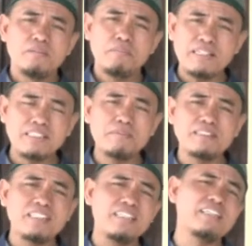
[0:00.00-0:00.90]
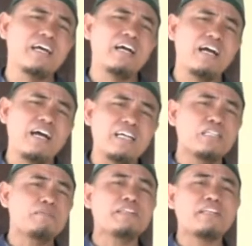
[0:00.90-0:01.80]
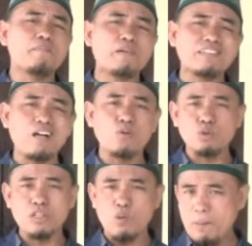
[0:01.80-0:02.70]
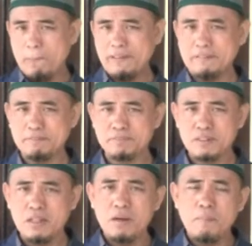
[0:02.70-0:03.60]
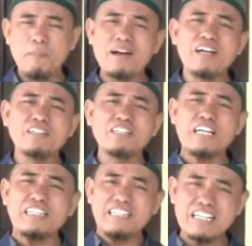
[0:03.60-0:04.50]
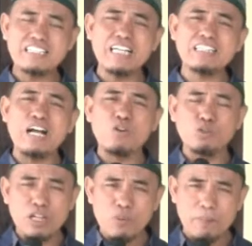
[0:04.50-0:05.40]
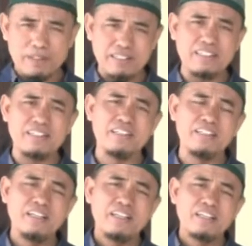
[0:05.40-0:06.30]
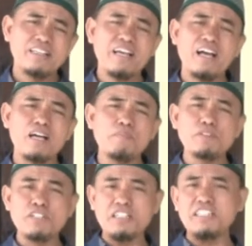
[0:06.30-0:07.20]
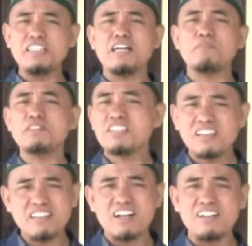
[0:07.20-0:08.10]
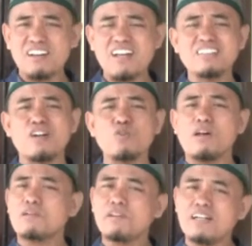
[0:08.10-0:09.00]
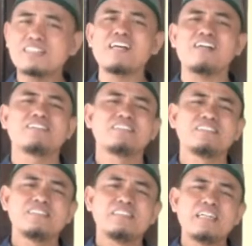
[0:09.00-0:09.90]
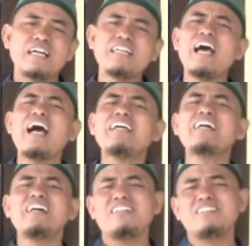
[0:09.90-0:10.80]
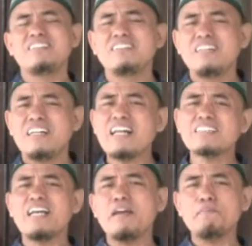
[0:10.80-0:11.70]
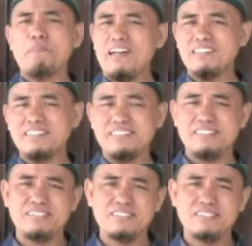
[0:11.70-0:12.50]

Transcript: Masing-masing kita akan dimintai pertanggungjawaban. Maka dengan dasar tanggung jawab ini, kita akan menjadikan mencetak generasi yang luar biasa. Karena ada rasa empati.